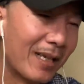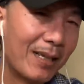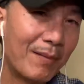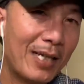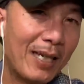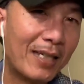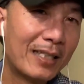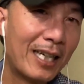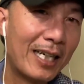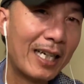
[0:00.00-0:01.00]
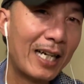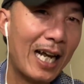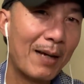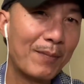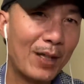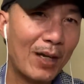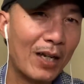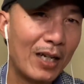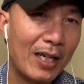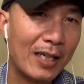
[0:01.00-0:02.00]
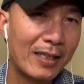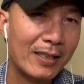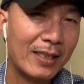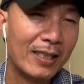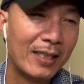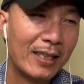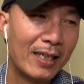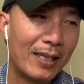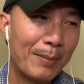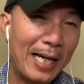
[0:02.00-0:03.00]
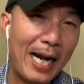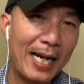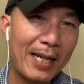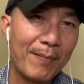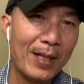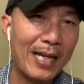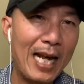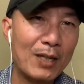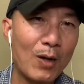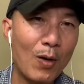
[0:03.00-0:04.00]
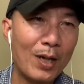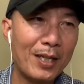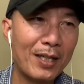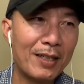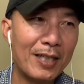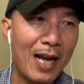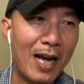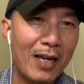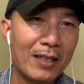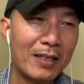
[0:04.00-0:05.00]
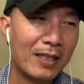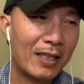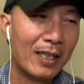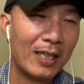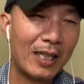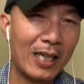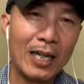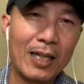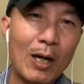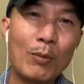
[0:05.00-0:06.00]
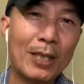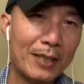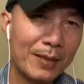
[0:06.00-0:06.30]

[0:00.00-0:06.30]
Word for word: bởi vậy nên khi à, làm cho Ờ, mỹ đen á, thì đa số là những người thợ là không thích